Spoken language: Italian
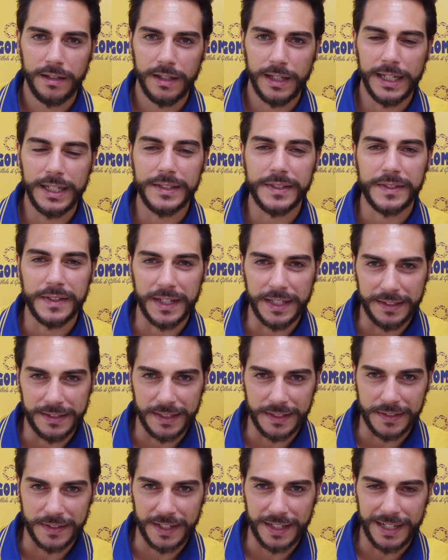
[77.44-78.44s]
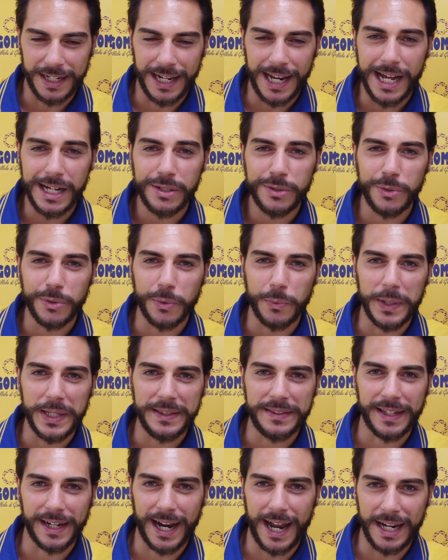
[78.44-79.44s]
In sintesi, l'Anco
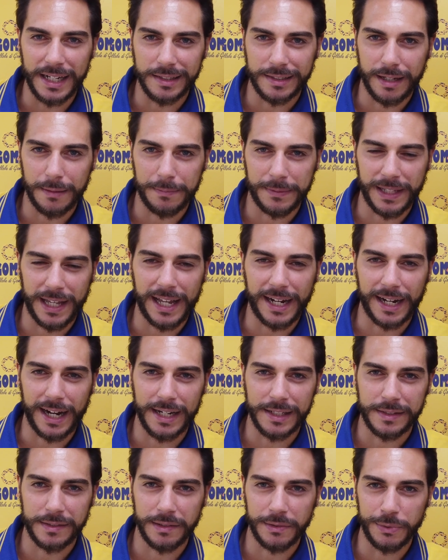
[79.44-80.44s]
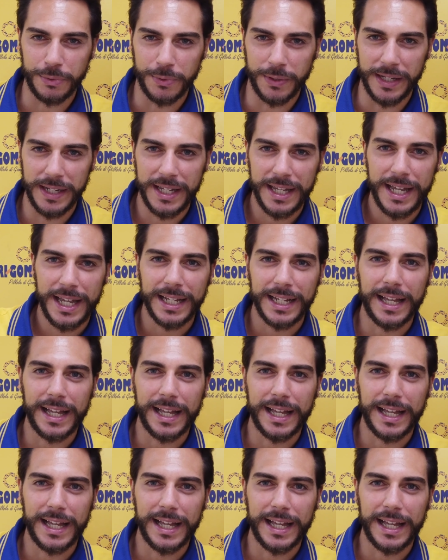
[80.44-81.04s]
Quinter Icept RS2